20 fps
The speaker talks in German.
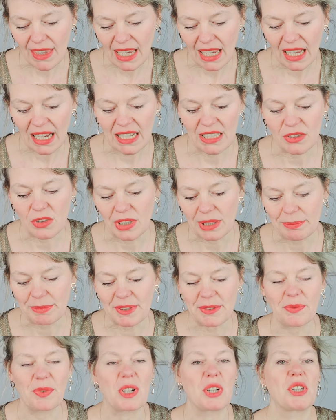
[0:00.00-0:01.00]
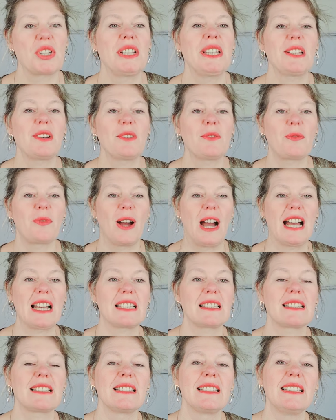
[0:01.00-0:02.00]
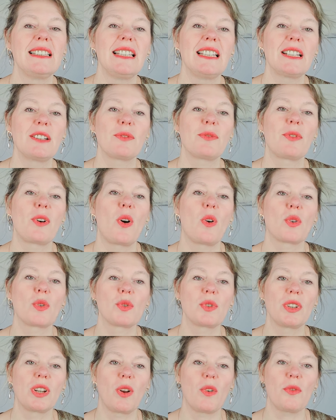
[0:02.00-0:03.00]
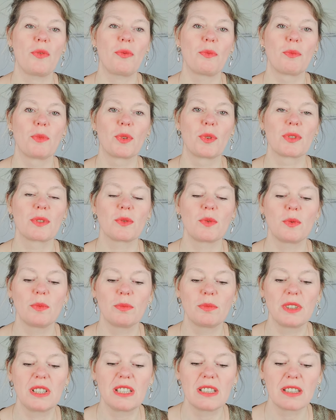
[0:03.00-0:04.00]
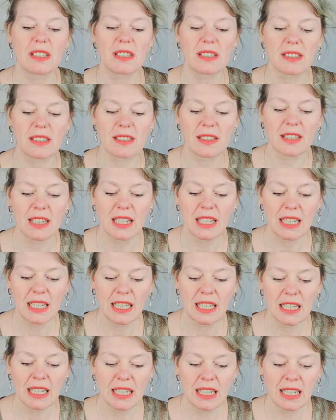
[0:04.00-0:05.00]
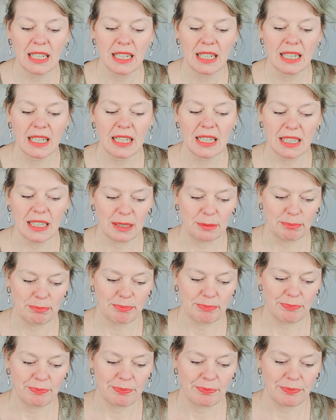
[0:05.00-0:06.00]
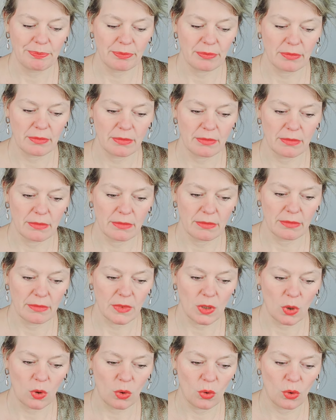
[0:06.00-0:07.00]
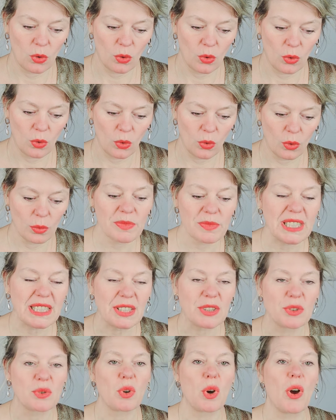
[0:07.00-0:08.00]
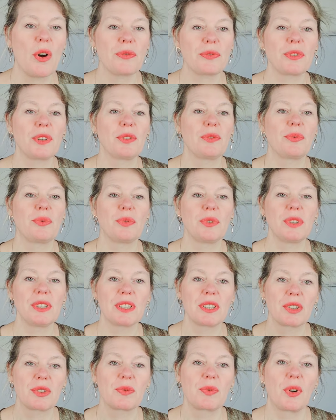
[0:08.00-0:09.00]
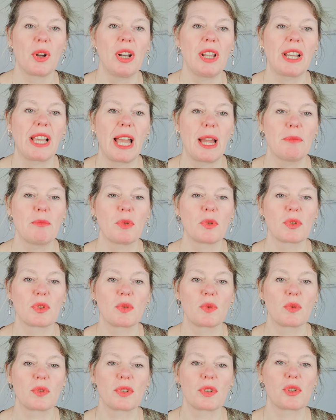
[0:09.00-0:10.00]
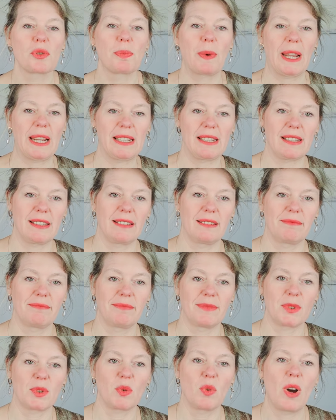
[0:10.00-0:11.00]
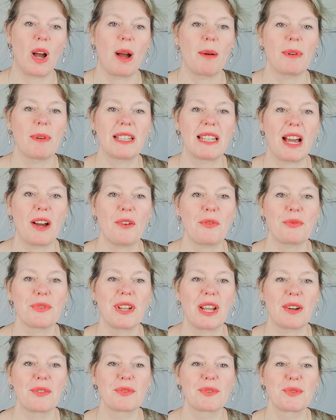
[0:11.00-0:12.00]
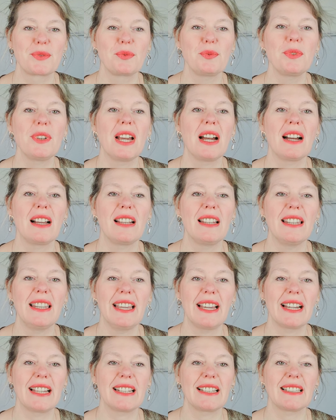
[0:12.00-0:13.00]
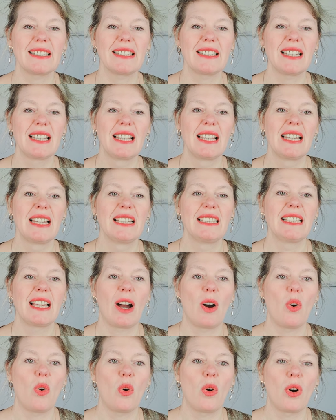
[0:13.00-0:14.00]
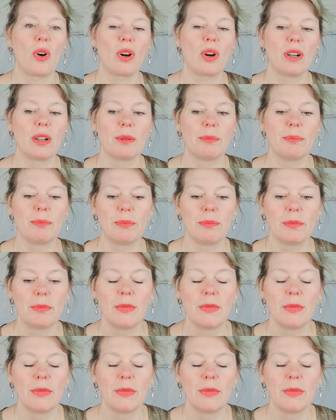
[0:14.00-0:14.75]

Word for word: also gibt es verschiedene Phasen, die jede Frau durchlaufen muss, um dieses, ähm, um sich zu öffnen für dieses völlig hemmungslose Sprechen. So, aber dafür darfst du ja lernen, ja auch ähm,